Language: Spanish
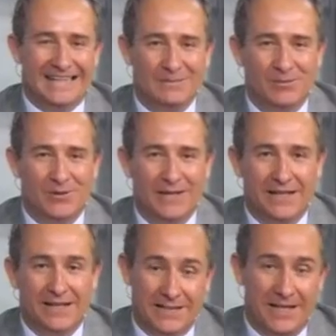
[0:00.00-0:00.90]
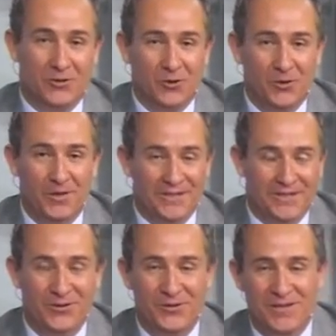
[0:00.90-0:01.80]
República Argentina es cordobés.
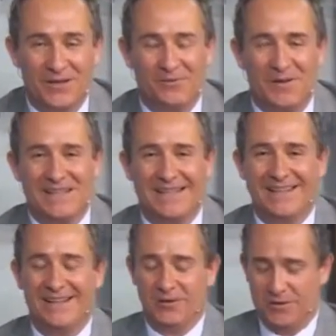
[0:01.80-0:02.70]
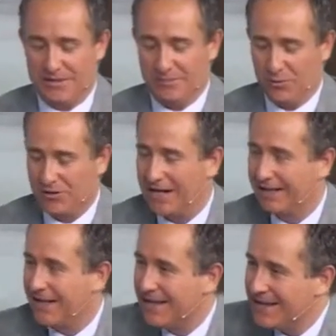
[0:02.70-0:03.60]
Y hoy nos acompaña aquí en la noche de En Voz
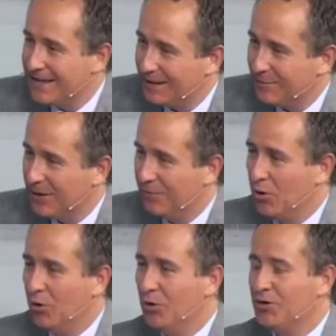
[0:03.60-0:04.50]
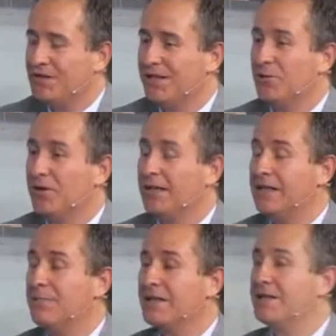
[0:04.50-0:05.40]
Alta. Esperamos, Guillermo, que le
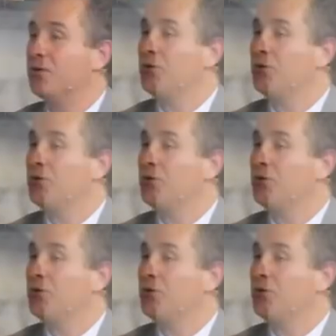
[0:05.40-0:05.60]
estés pasando